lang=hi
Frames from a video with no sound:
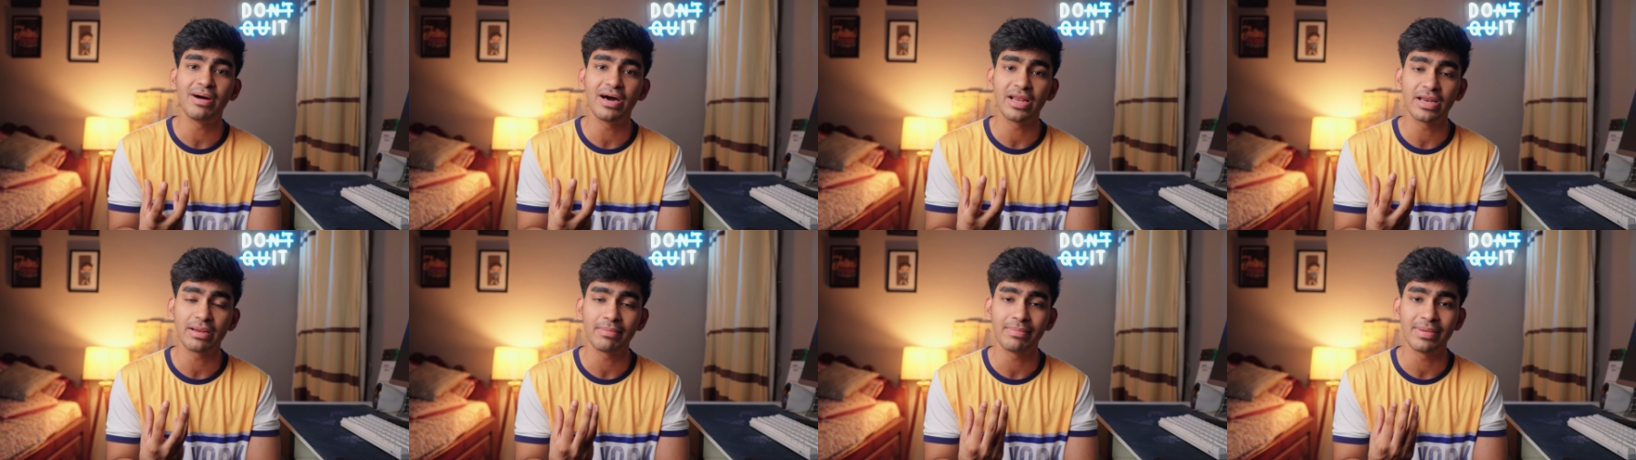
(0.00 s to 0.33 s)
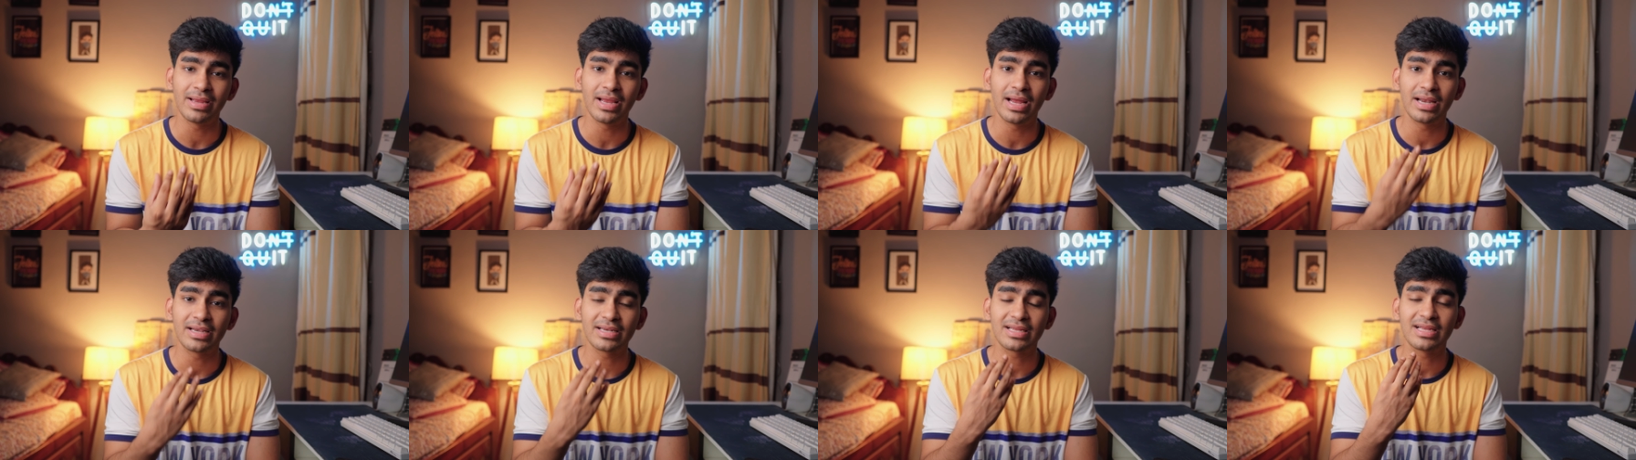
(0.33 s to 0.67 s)
बारे में
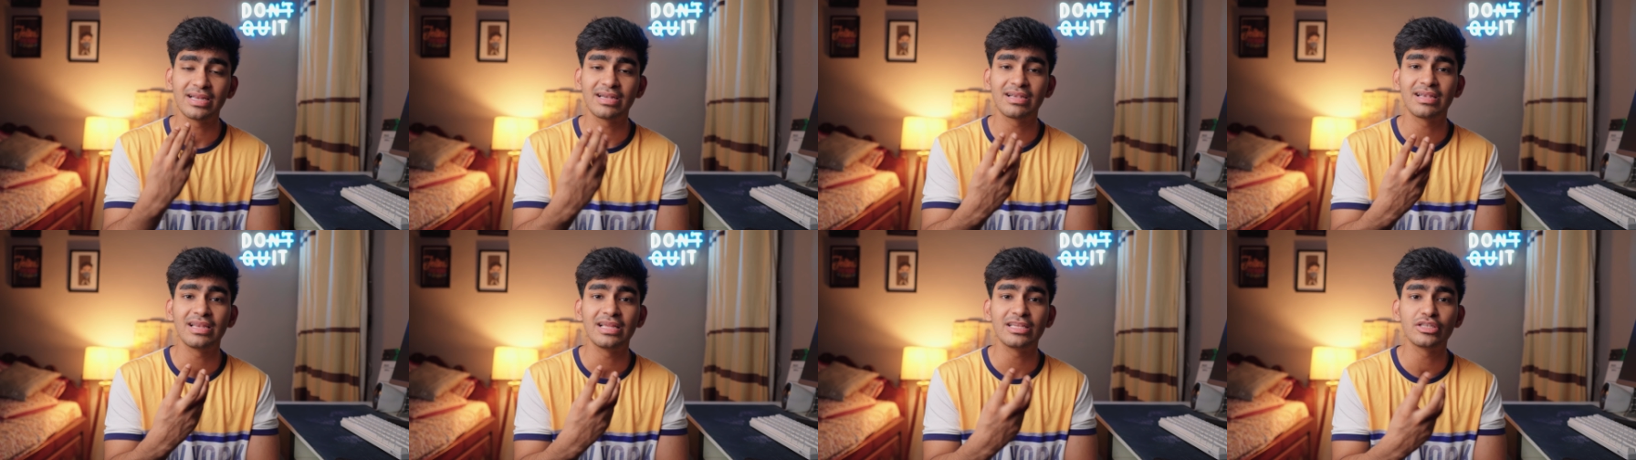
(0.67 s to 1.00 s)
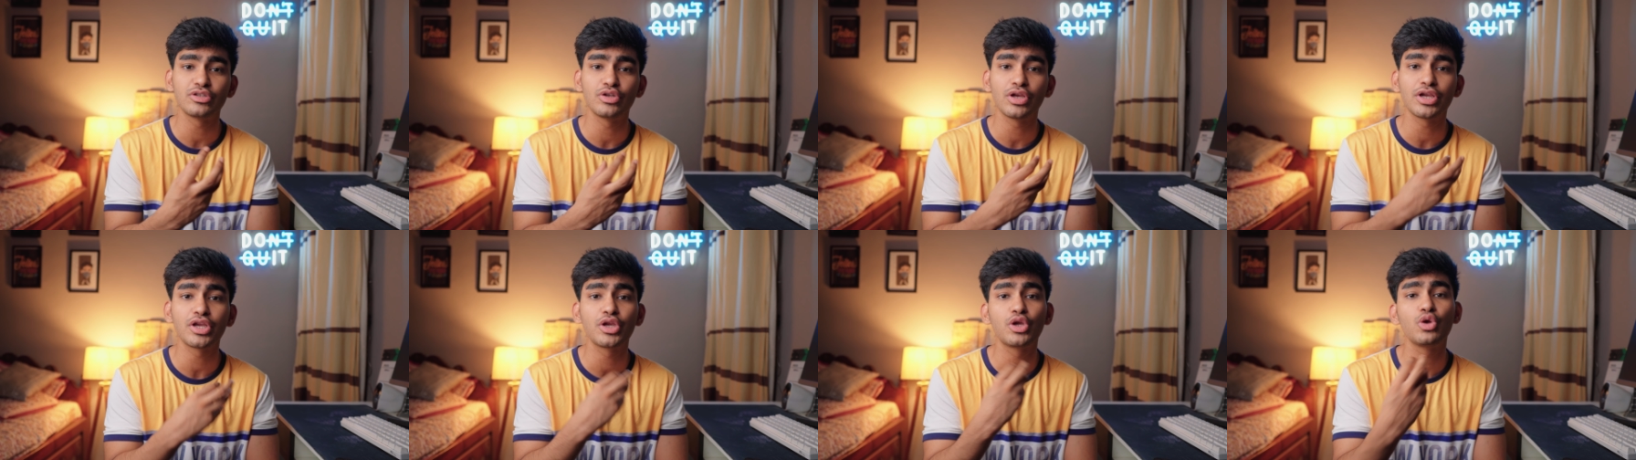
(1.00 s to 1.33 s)
एंड किट लेंस
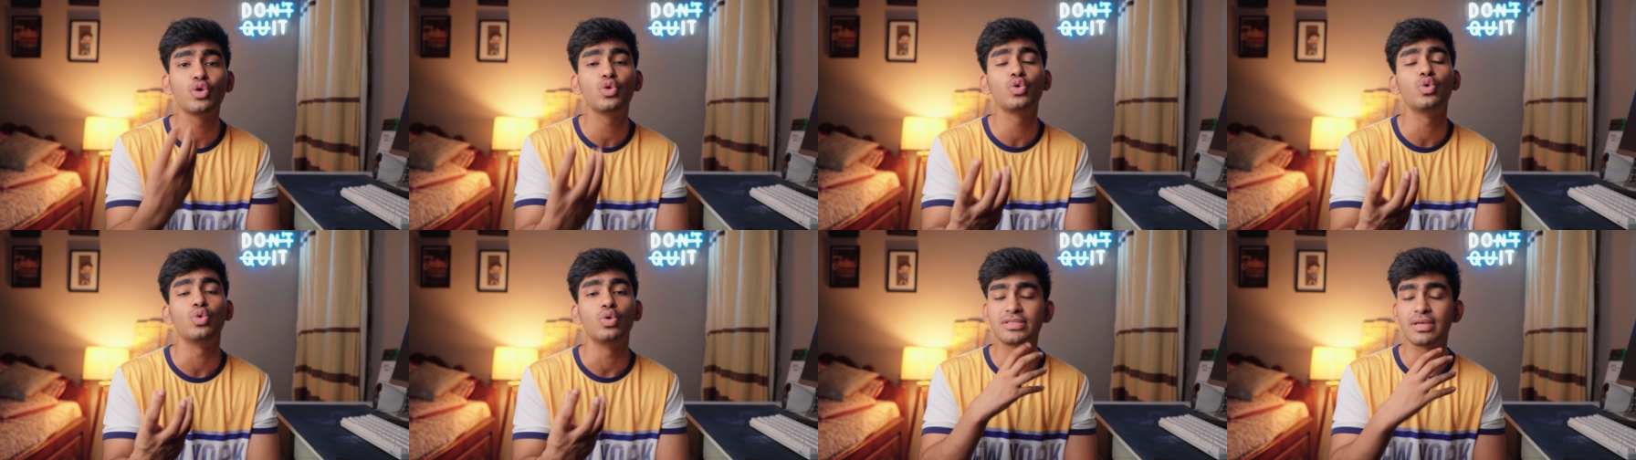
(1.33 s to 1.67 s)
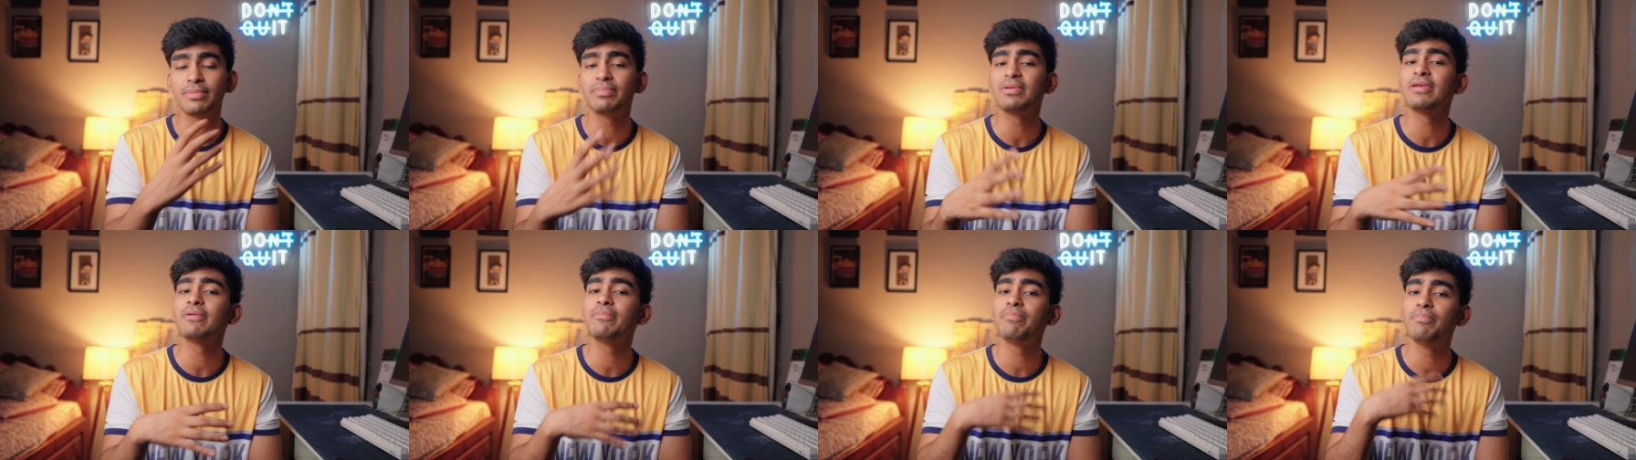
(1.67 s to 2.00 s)
जो है क्यों
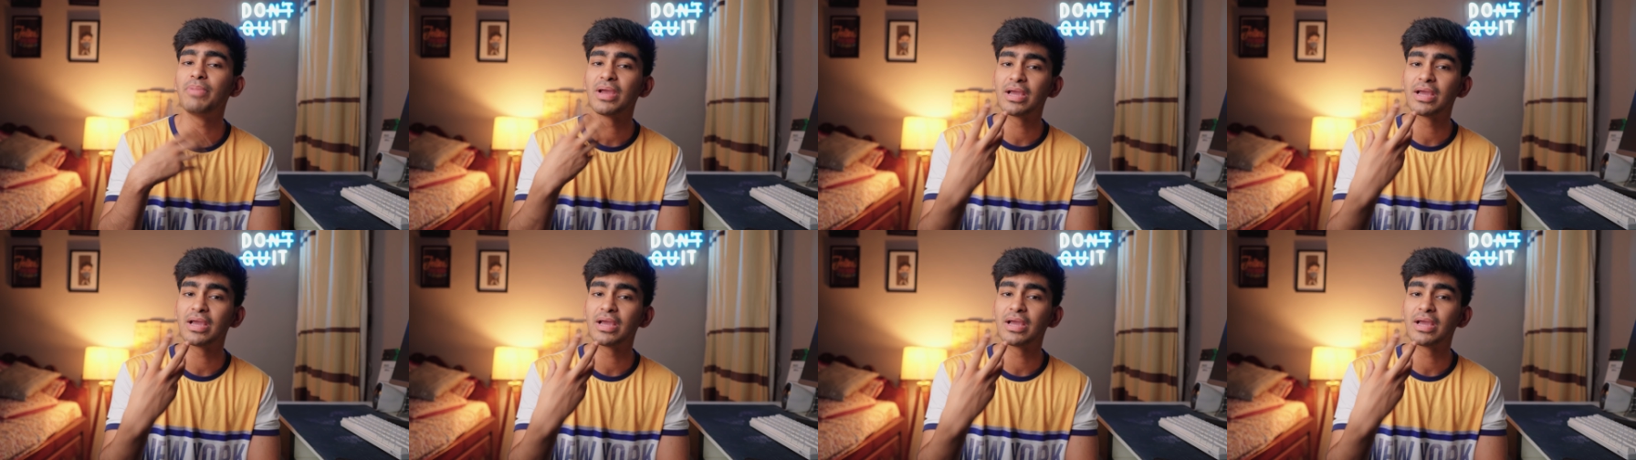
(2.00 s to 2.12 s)
सभी